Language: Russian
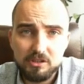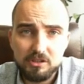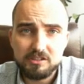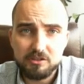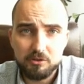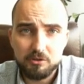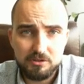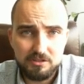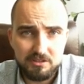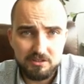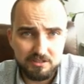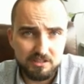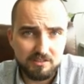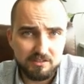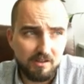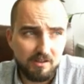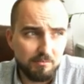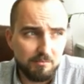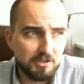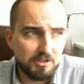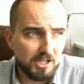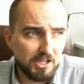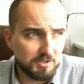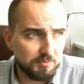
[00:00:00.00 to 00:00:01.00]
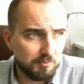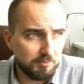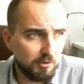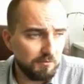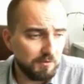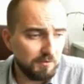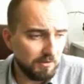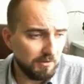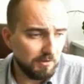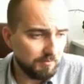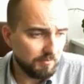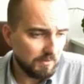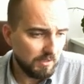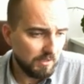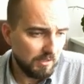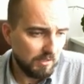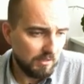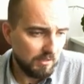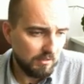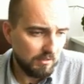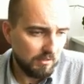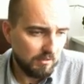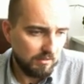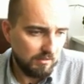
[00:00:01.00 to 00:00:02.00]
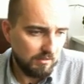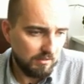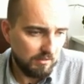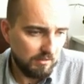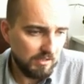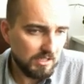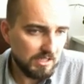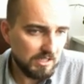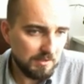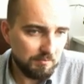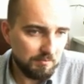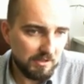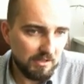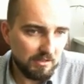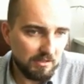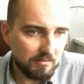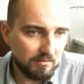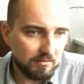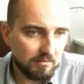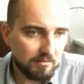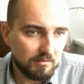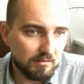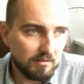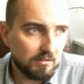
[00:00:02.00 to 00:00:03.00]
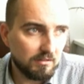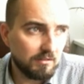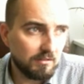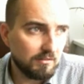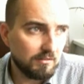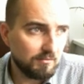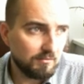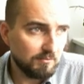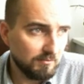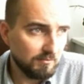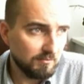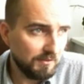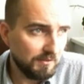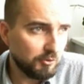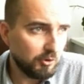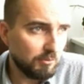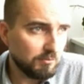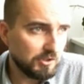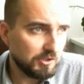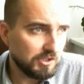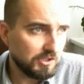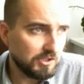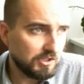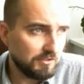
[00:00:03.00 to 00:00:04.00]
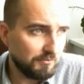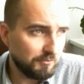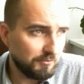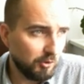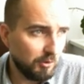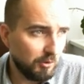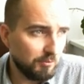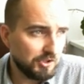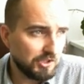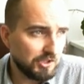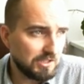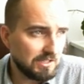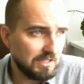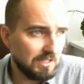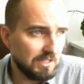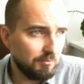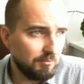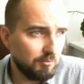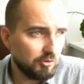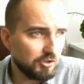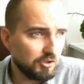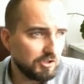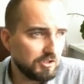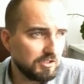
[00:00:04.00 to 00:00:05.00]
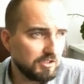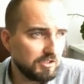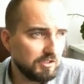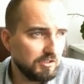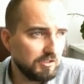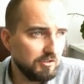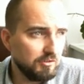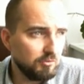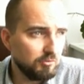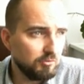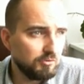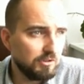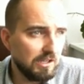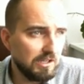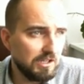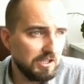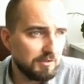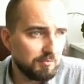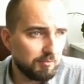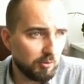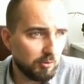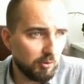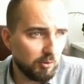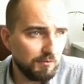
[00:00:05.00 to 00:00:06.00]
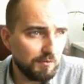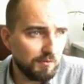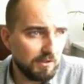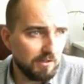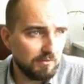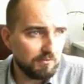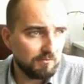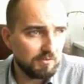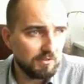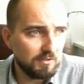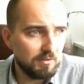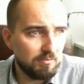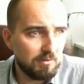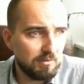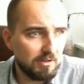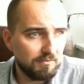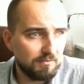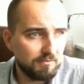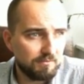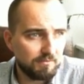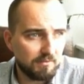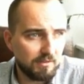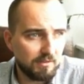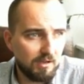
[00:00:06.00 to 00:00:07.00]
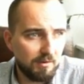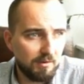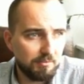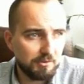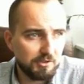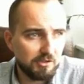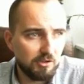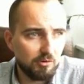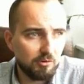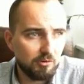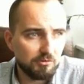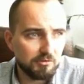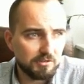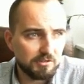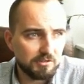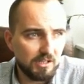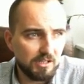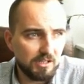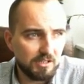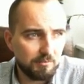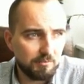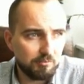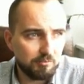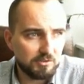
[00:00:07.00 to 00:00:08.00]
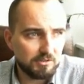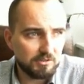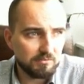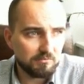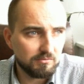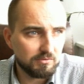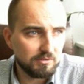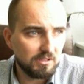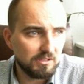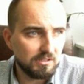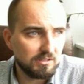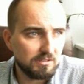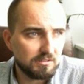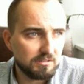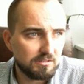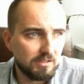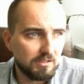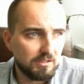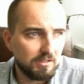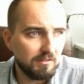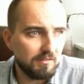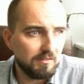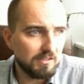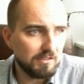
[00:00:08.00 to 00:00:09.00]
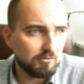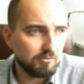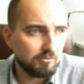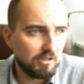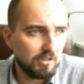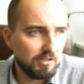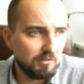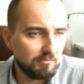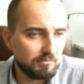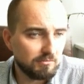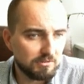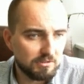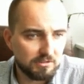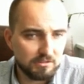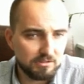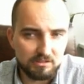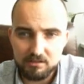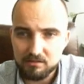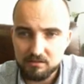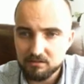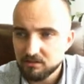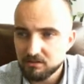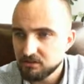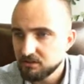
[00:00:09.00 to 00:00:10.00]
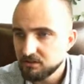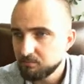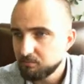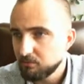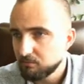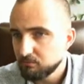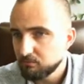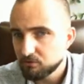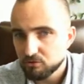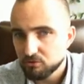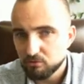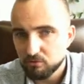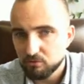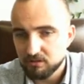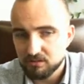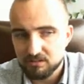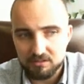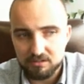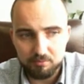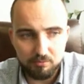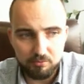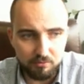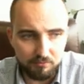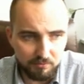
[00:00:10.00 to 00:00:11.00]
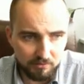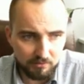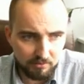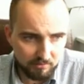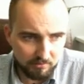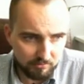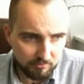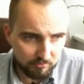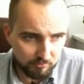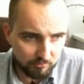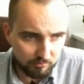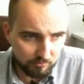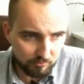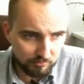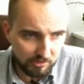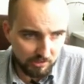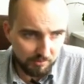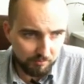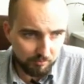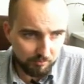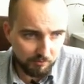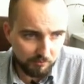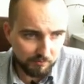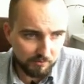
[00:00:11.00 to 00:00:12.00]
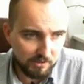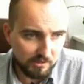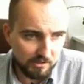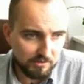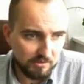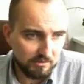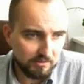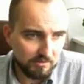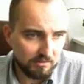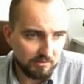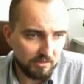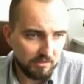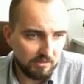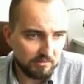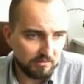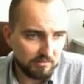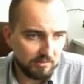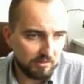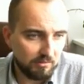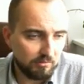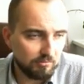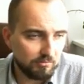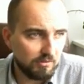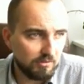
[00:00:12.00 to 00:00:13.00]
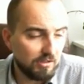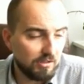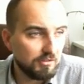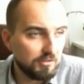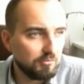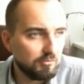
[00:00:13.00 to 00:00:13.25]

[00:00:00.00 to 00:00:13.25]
нас загрузился с вами наш профиль. И теперь э, вы в том, же, в том числе можете и удалить профиль, выбрав определенный, да, допустим, вот этот, или давайте удалим вот этот, я даже не помню, что это за профиль. Удалить профиль один, да, да, удалить,